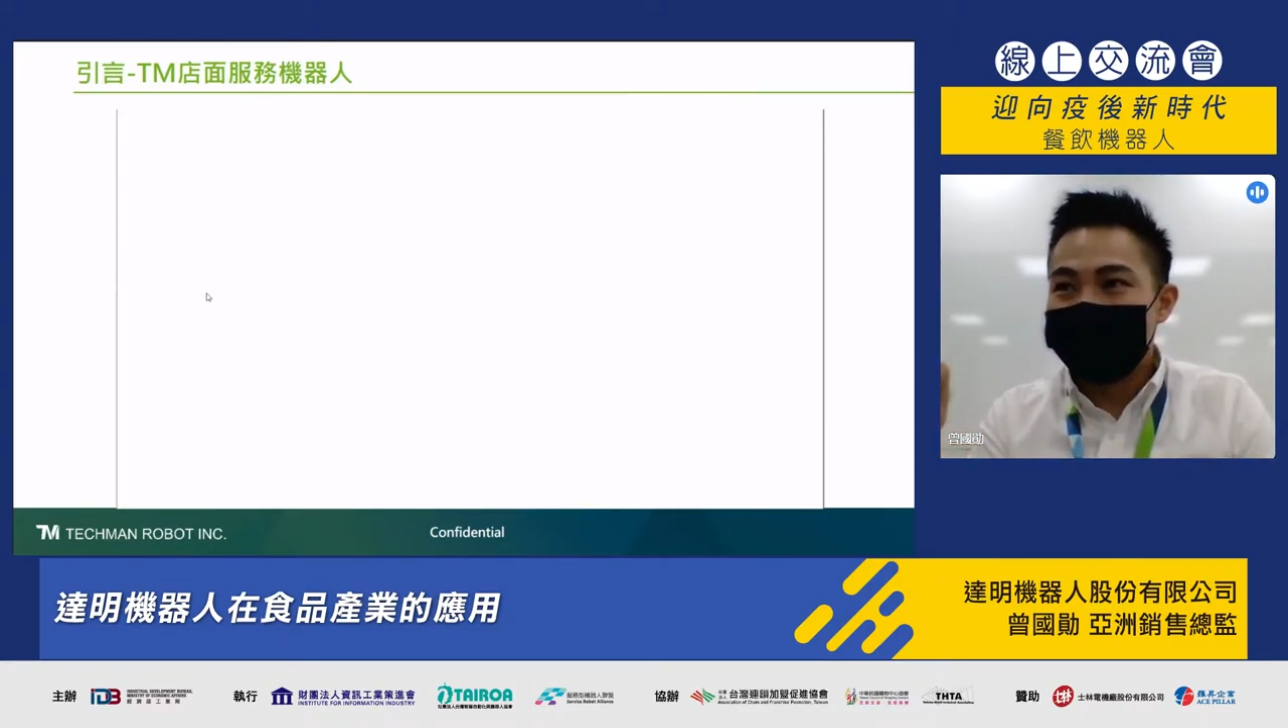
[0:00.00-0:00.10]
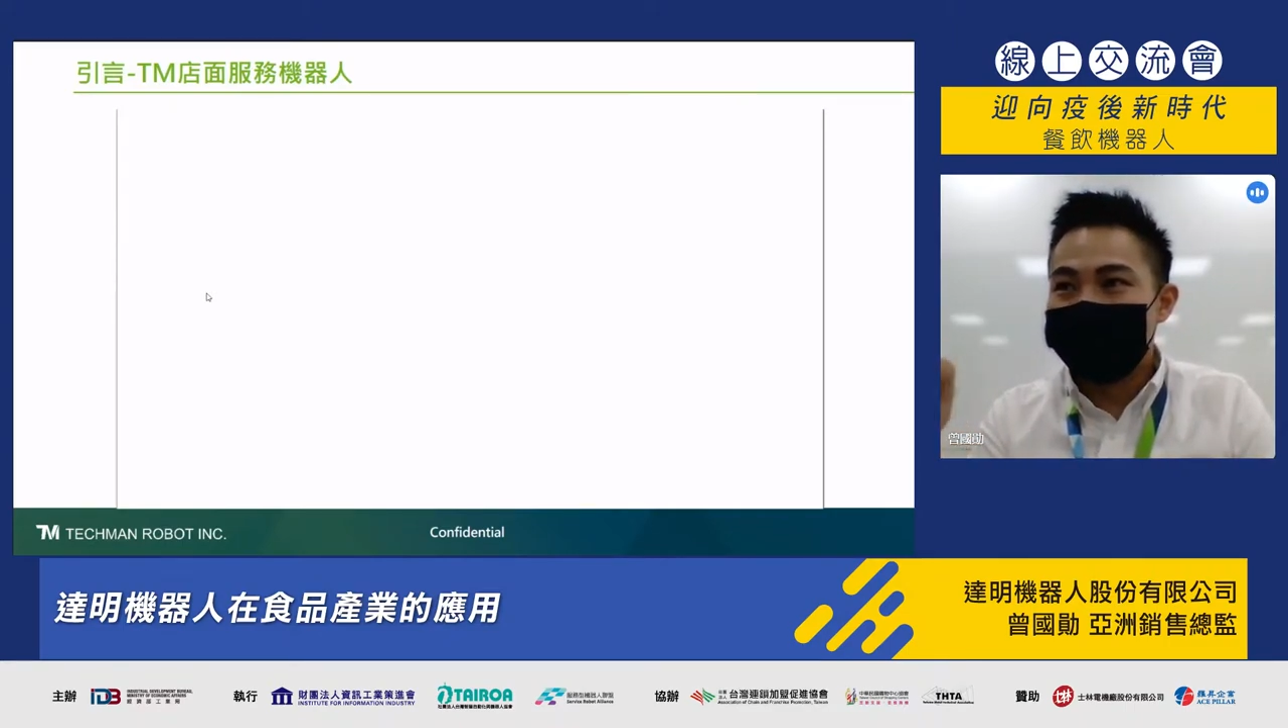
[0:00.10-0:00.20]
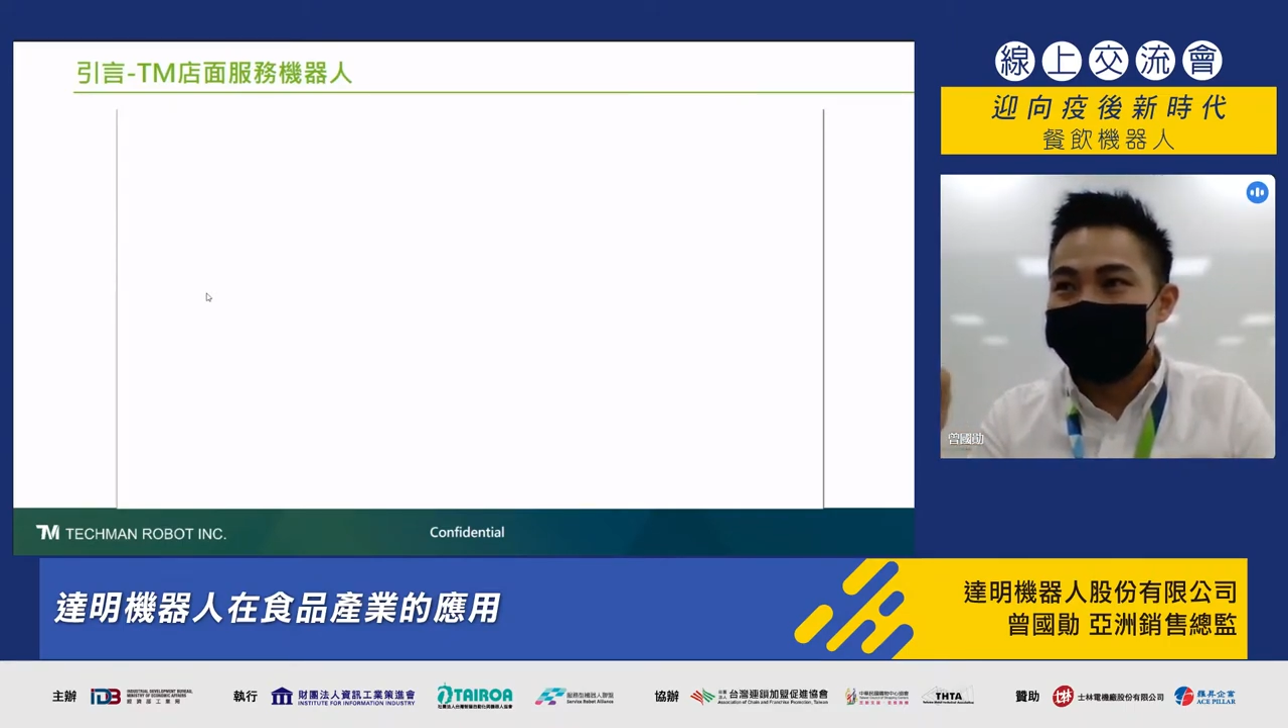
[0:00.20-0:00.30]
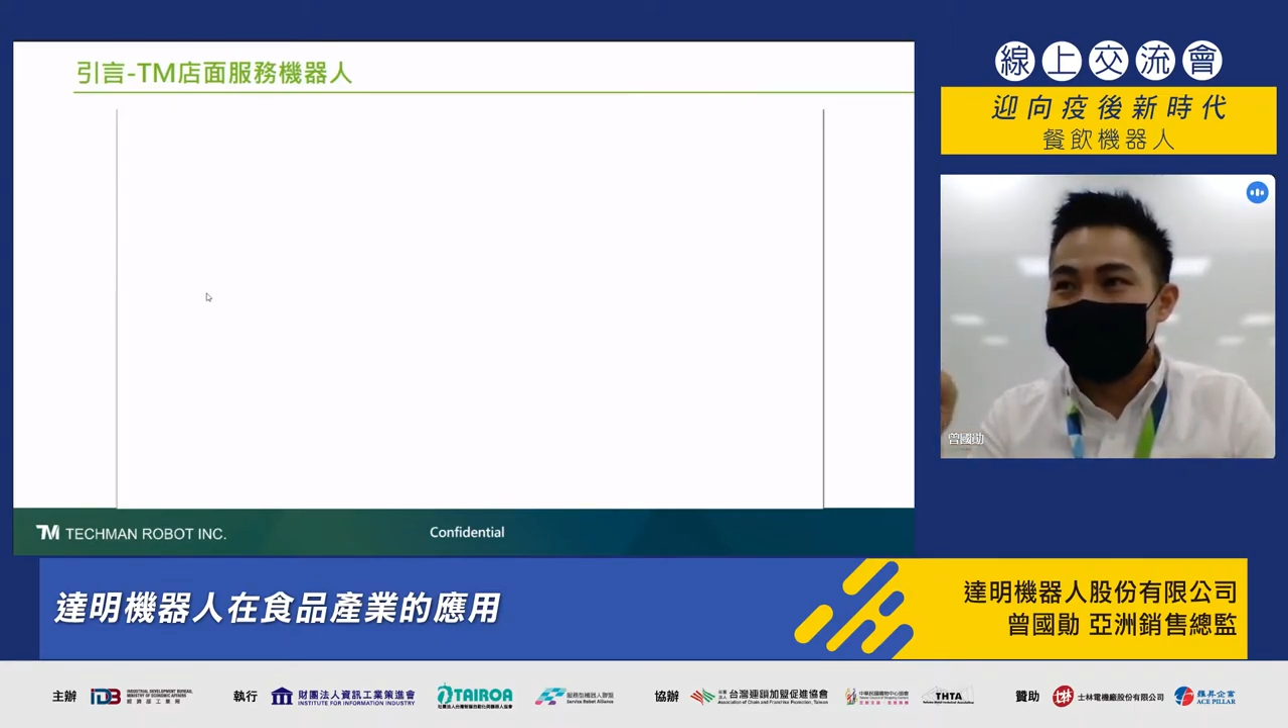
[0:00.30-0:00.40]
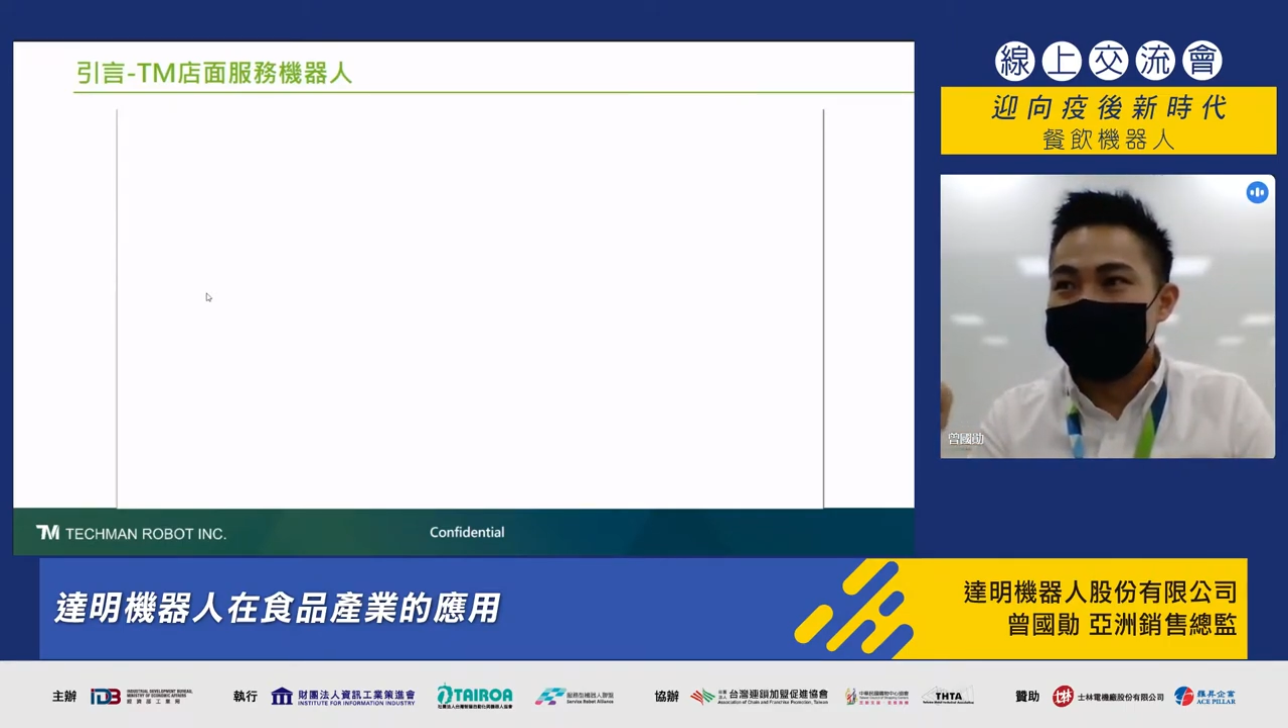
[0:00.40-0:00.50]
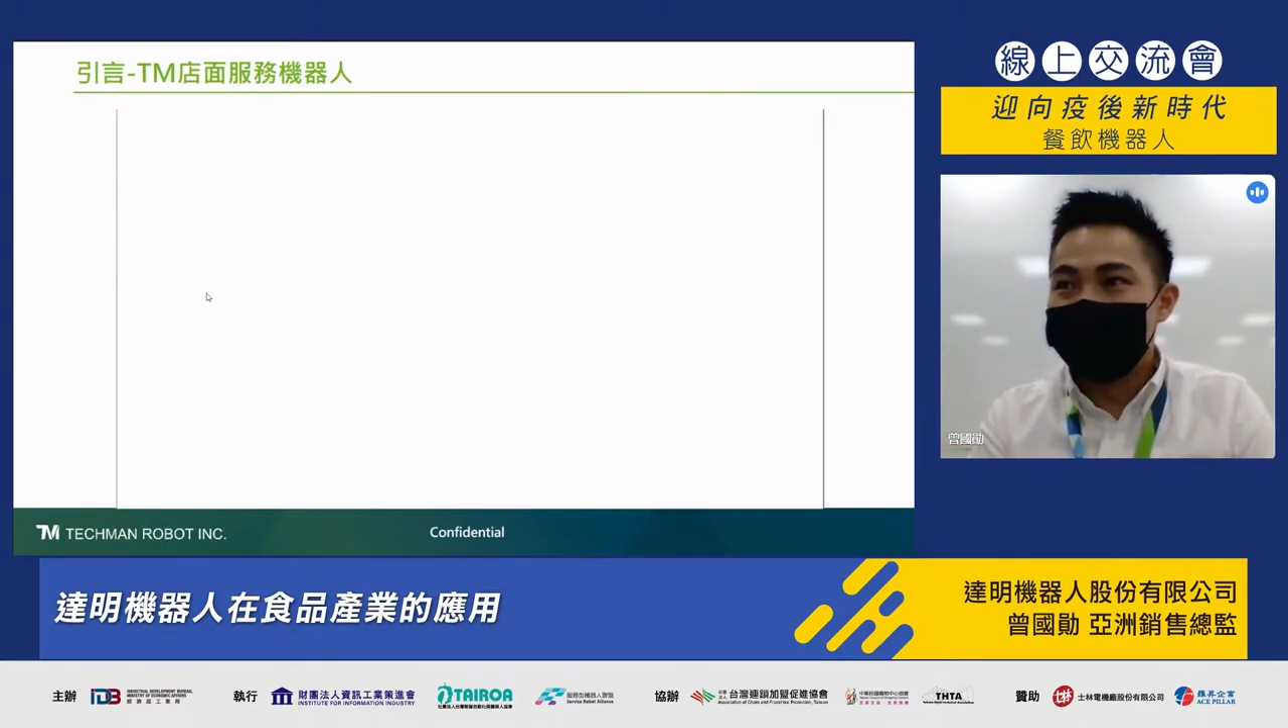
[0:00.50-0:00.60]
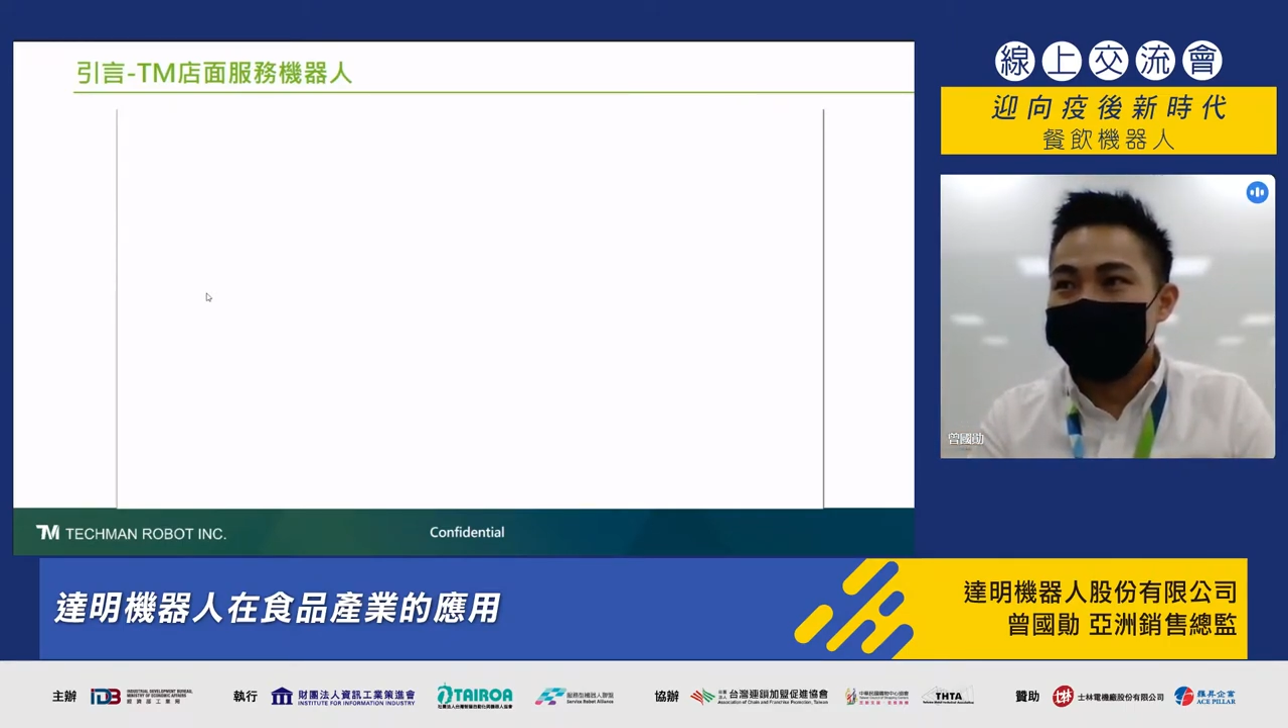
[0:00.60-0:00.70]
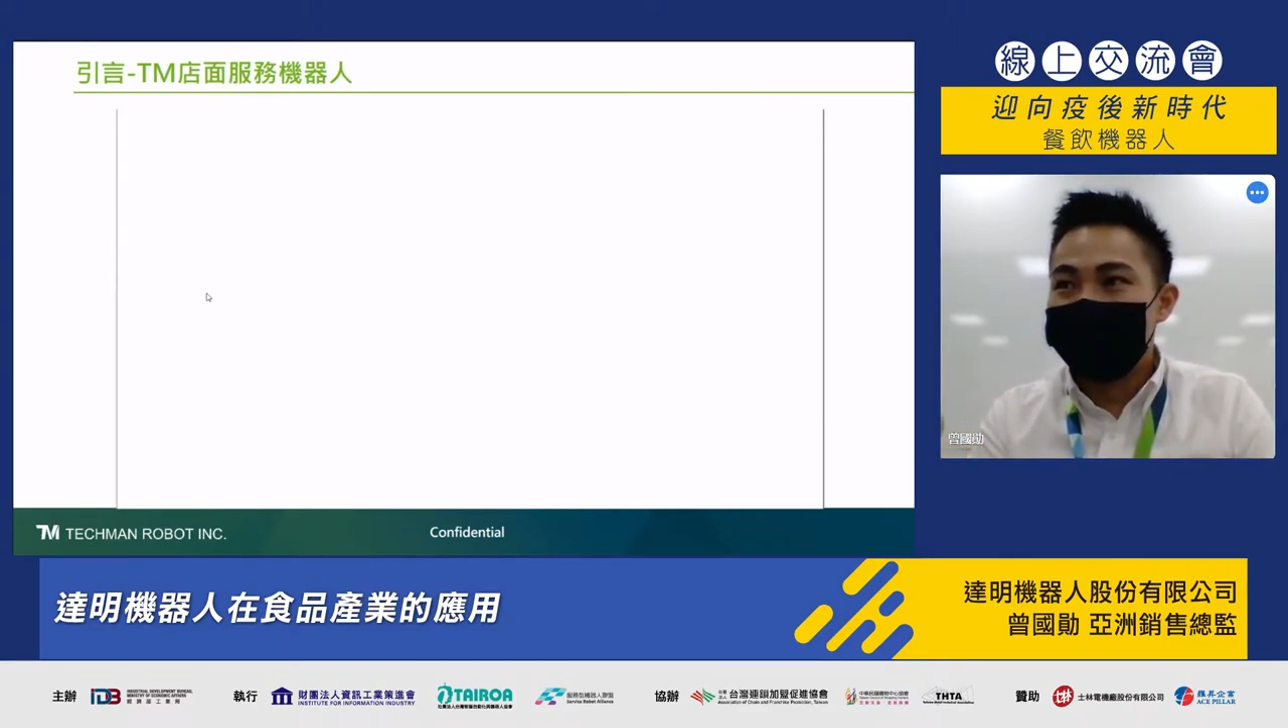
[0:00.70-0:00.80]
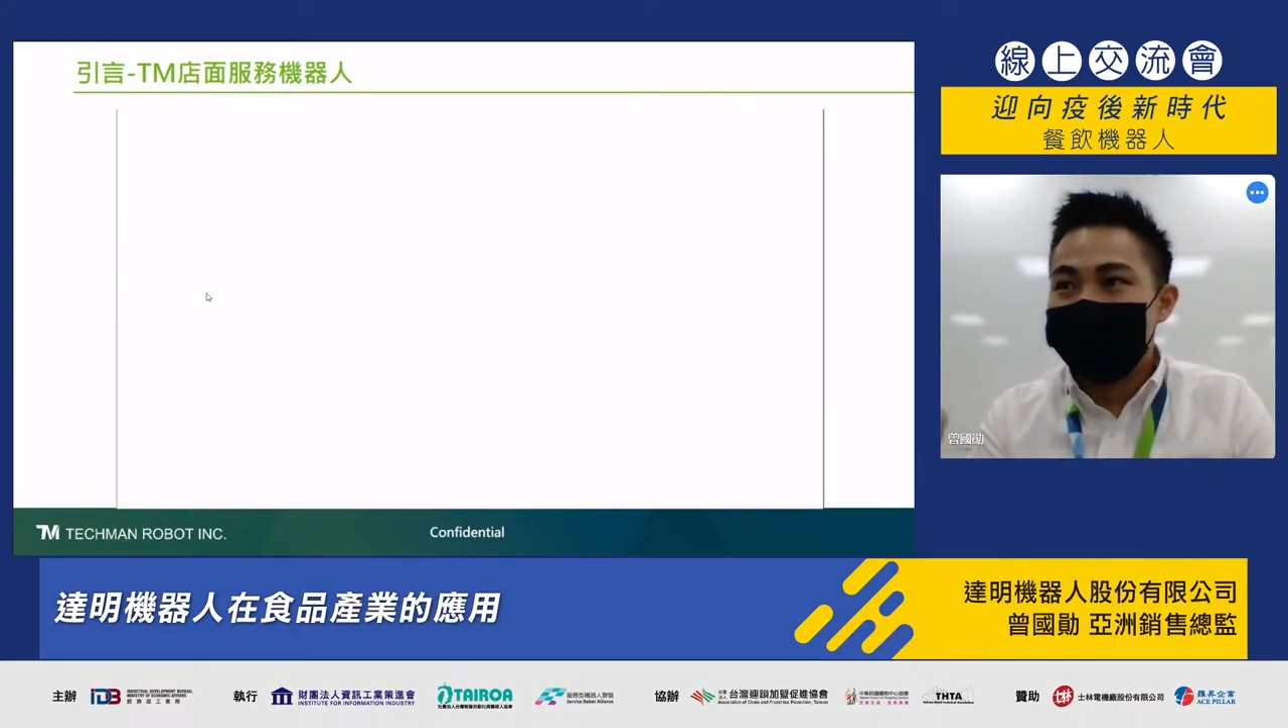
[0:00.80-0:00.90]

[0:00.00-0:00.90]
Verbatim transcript: 整个